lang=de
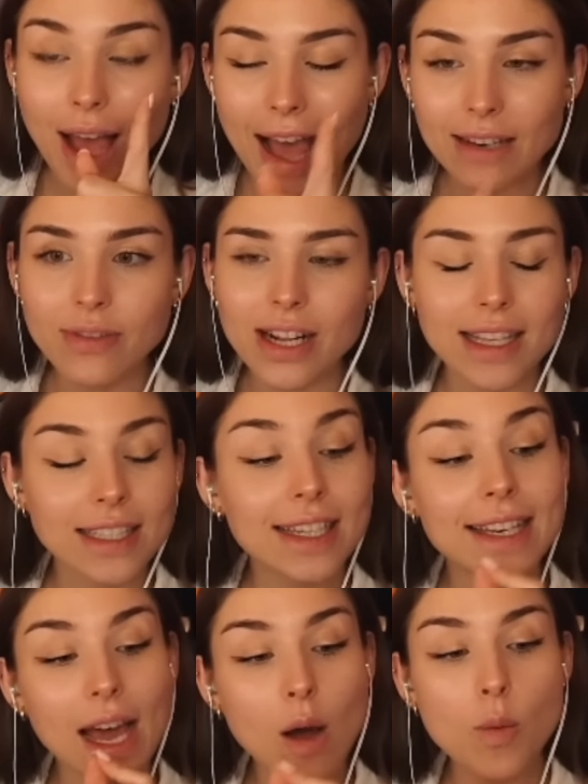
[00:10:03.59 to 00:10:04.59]
Anwäl ich
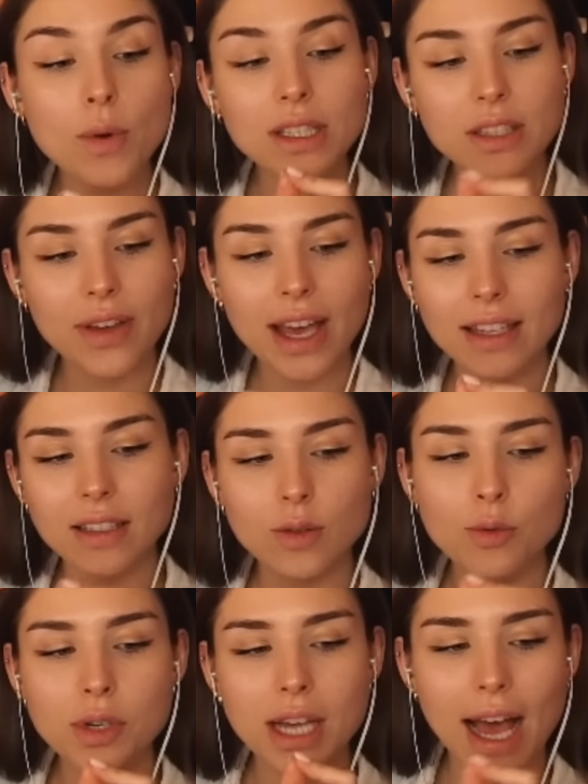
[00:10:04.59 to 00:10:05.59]
glaube, ich wäre eine
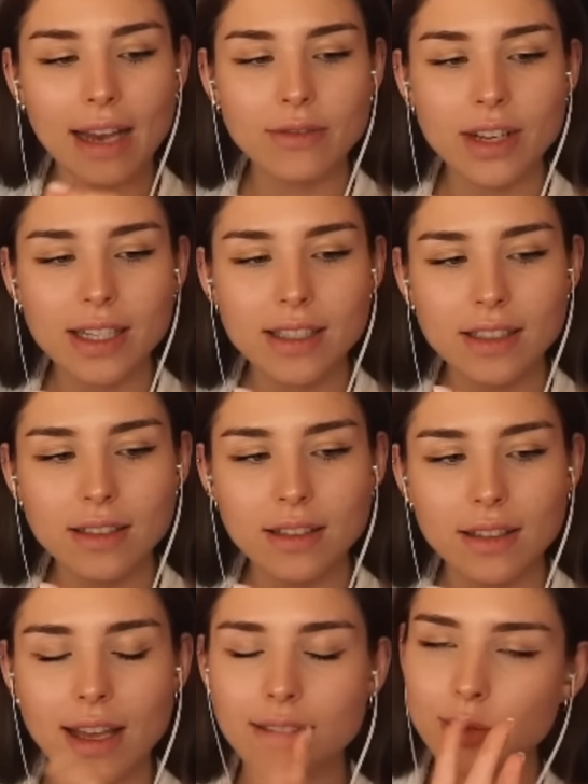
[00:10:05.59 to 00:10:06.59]
gute Anwältin,
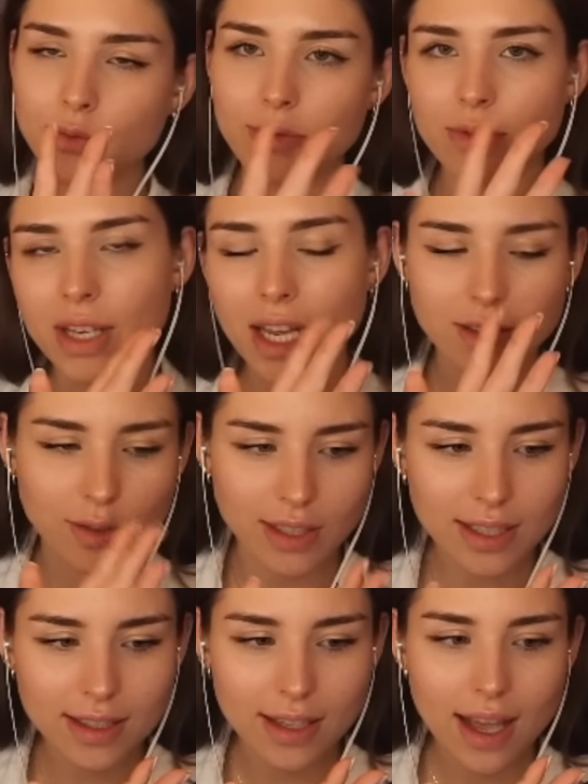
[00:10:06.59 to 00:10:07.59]
also vielleicht auch
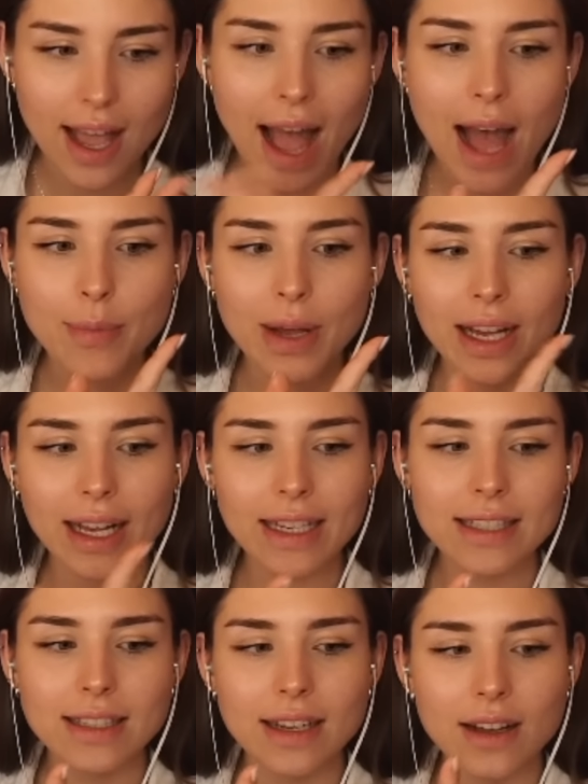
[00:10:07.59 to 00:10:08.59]
nicht, aber
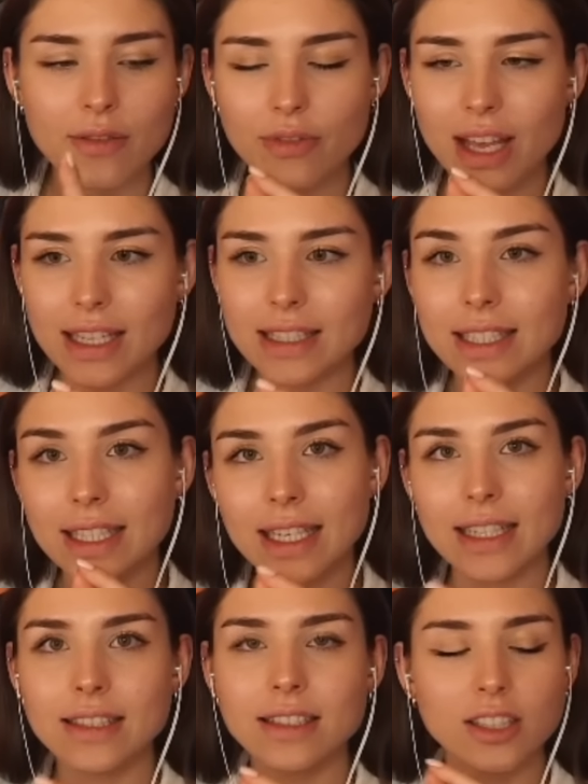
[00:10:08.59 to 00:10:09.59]
Richter wäre ich
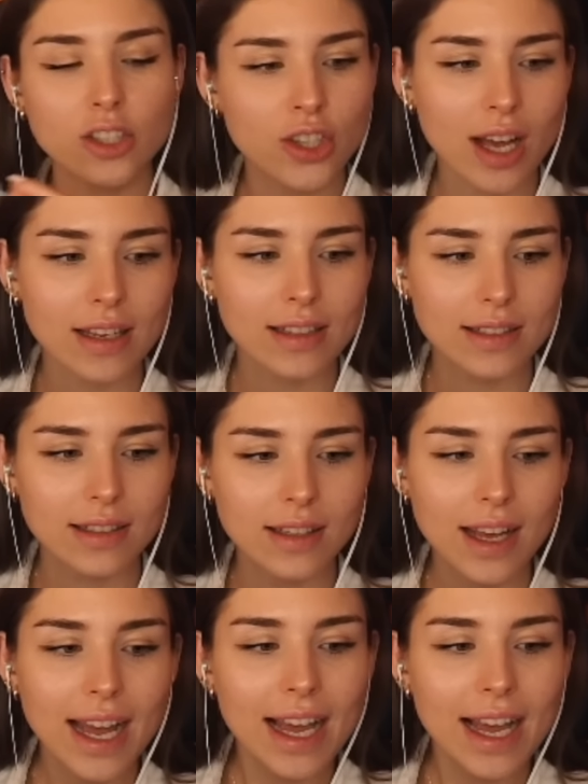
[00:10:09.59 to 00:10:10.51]
richtig scheiße.